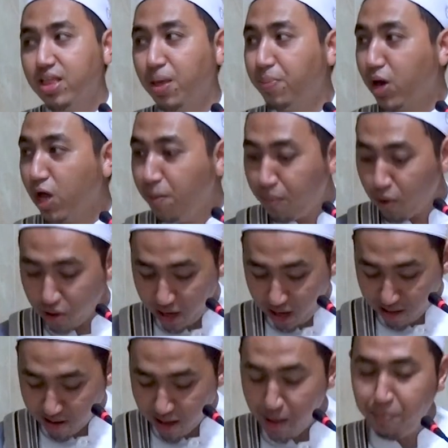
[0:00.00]
Tapi kalau perutnya
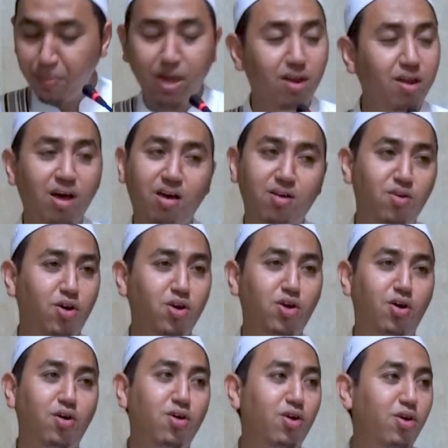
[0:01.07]
tidak stabil
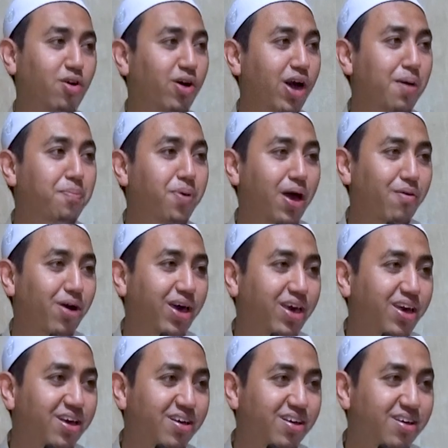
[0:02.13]
Nono, loro kape
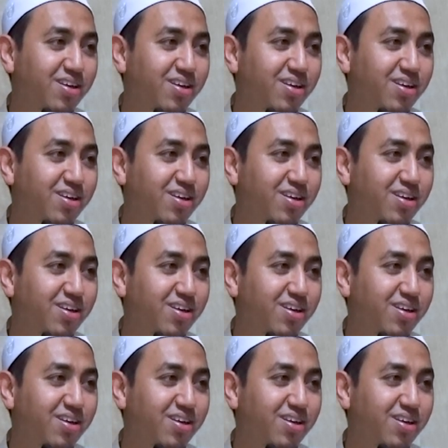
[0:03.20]
awak